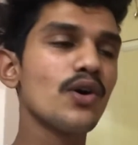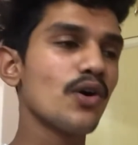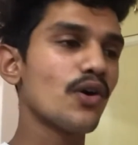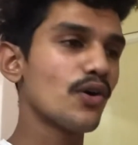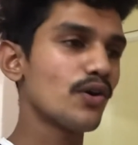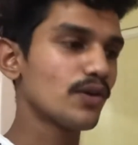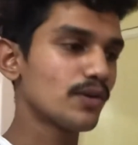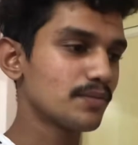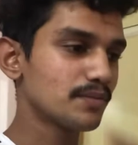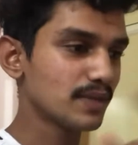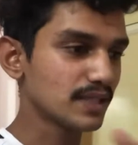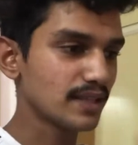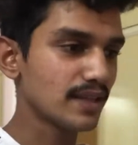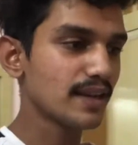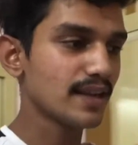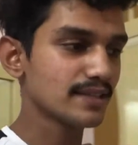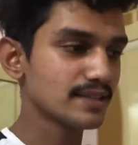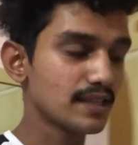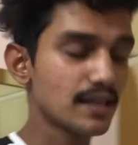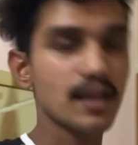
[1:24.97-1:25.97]
और बताना
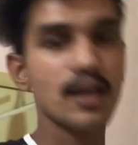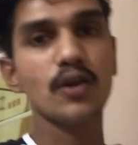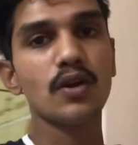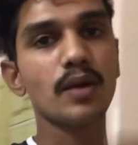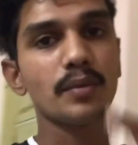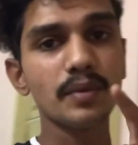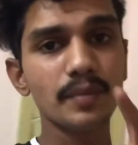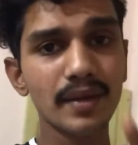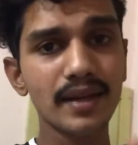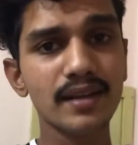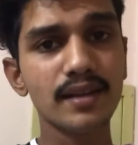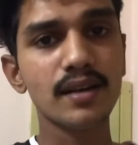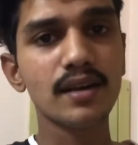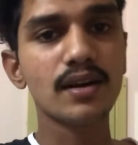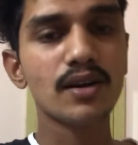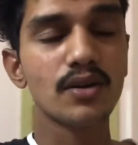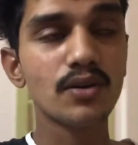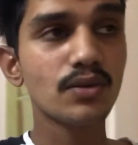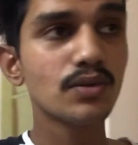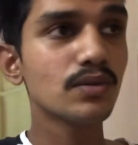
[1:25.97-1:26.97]
कैसा लगा और अभी मैं निकल
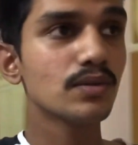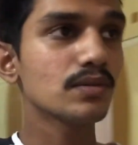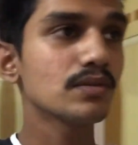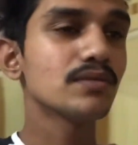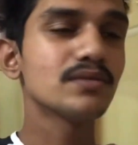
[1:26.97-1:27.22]
रहा हूँ